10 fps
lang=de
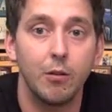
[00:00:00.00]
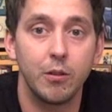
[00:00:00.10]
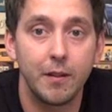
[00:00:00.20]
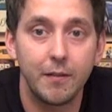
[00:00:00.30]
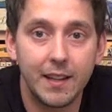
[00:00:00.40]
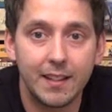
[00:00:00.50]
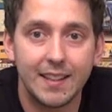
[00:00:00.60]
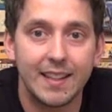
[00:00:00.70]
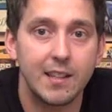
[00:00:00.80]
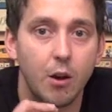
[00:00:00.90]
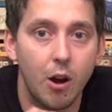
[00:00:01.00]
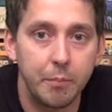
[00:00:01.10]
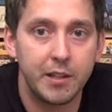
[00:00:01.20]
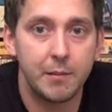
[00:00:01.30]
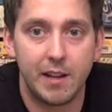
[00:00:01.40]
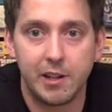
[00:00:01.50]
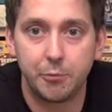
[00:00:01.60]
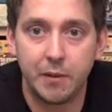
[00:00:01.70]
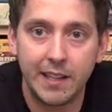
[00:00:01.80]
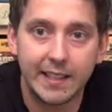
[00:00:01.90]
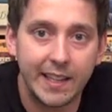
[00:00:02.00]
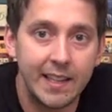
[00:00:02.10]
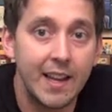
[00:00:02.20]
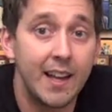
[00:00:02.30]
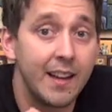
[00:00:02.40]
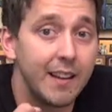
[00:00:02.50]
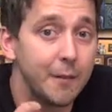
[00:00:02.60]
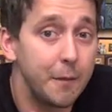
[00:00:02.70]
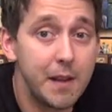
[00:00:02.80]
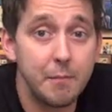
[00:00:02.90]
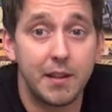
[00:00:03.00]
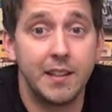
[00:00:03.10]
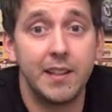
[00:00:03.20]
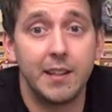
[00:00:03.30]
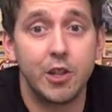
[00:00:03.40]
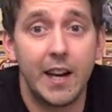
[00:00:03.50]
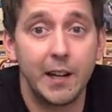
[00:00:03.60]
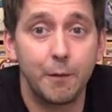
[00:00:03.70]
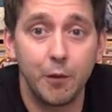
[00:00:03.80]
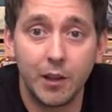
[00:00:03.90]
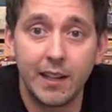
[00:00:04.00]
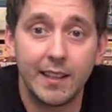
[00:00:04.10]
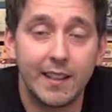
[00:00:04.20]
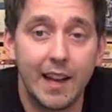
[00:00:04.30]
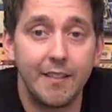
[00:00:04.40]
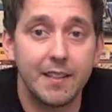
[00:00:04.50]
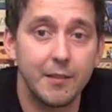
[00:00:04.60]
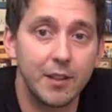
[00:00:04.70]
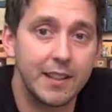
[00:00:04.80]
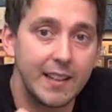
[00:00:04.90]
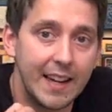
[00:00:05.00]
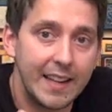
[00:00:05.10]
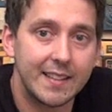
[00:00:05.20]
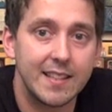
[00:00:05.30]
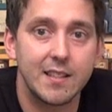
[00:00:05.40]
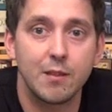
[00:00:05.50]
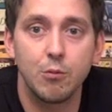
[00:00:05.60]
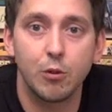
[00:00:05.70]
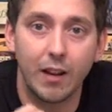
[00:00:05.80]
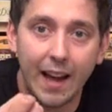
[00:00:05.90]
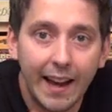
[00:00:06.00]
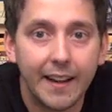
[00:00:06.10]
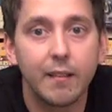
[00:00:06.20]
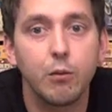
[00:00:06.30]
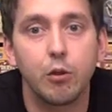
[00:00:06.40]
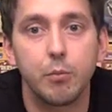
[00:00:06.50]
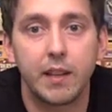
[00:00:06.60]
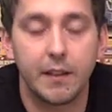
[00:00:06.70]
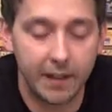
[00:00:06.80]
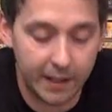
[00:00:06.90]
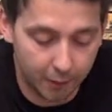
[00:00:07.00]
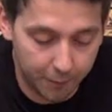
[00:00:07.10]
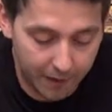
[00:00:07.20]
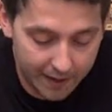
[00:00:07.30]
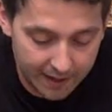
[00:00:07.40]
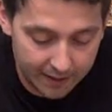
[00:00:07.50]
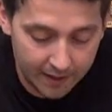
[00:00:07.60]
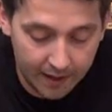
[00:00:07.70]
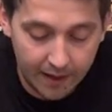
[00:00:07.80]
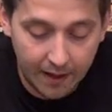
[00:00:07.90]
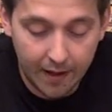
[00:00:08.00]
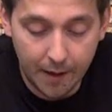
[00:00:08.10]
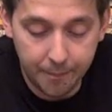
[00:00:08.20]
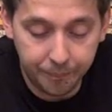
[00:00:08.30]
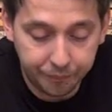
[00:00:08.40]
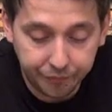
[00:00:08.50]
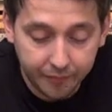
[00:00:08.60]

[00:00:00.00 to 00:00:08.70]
und wie ich das Ganze optimal spiele, denn in vielen Partien entscheidet wirklich teilweise wirklich die letzte Zug oder Einzug über Gewinnen und Verlieren. Ähm,